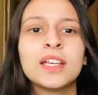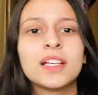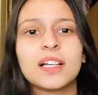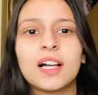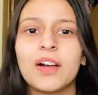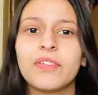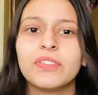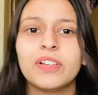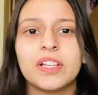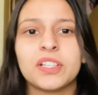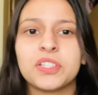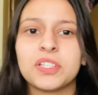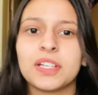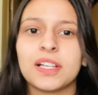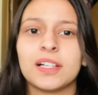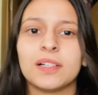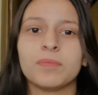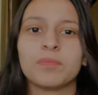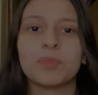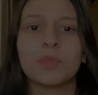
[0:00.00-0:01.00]
काफ़ी अच्छा
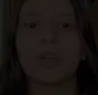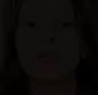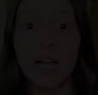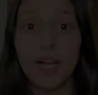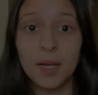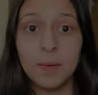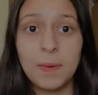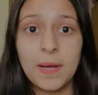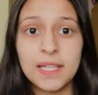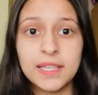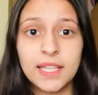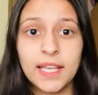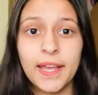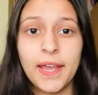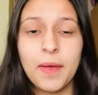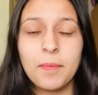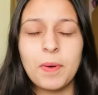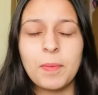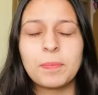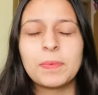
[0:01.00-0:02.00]
है तो अब आते हैं
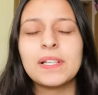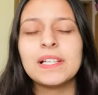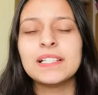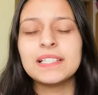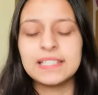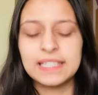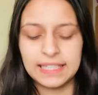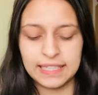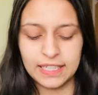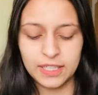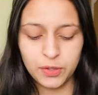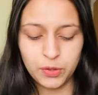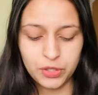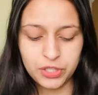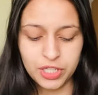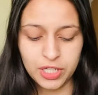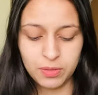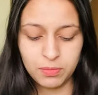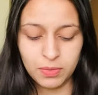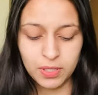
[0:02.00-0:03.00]
हम अपने सेकेंड
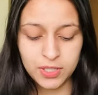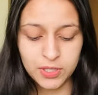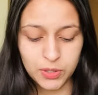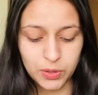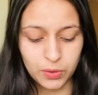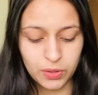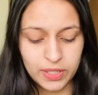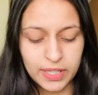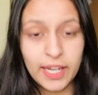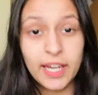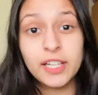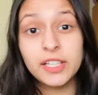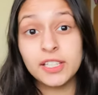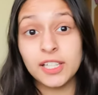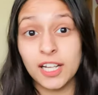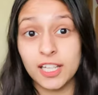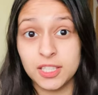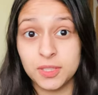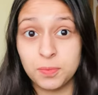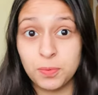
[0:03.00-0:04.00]
क्वेश्चन में जो कि है
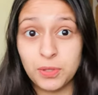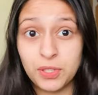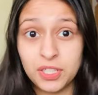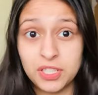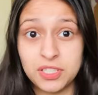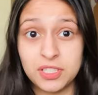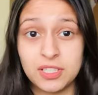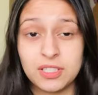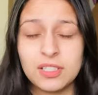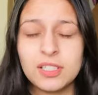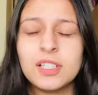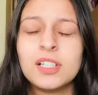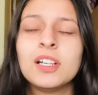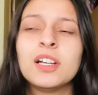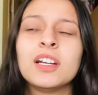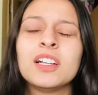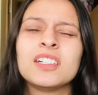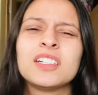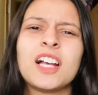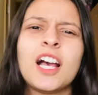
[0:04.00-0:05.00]
ट्रांसपोर्टेशन
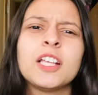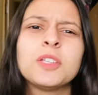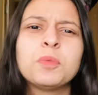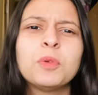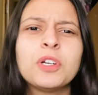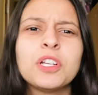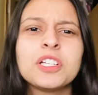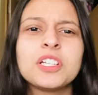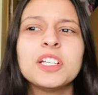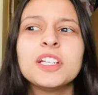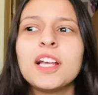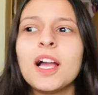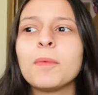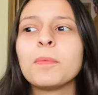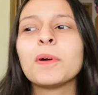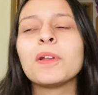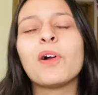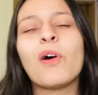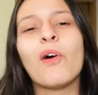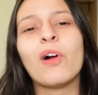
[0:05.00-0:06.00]
ट्रांसपोर्टेशन यहाँ
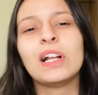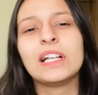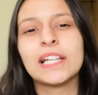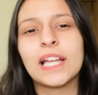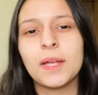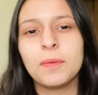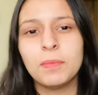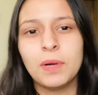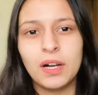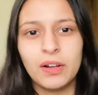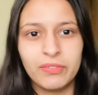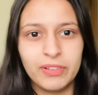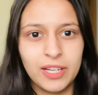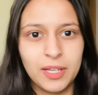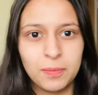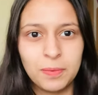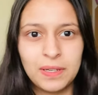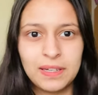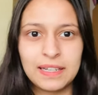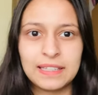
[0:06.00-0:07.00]
पर ऑल टाइम
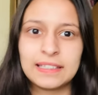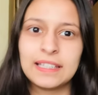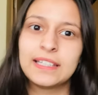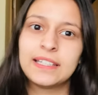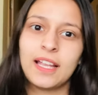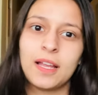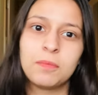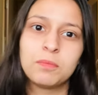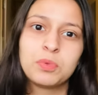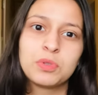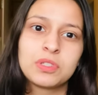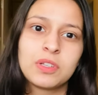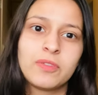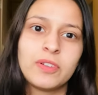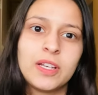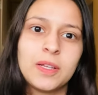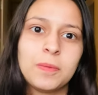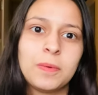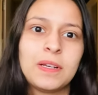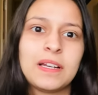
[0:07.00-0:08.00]
अवेलेबल रहता है टेम्पूज
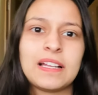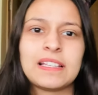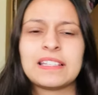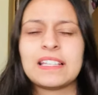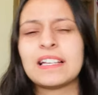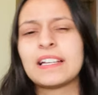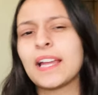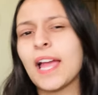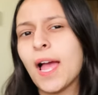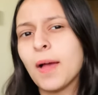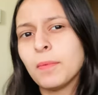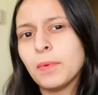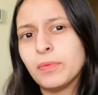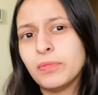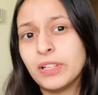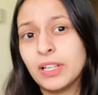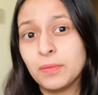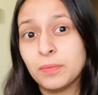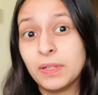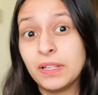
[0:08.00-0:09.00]
अवेलेबल रहते हैं कैब
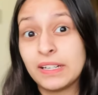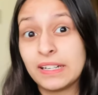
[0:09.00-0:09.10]
अवेलेबल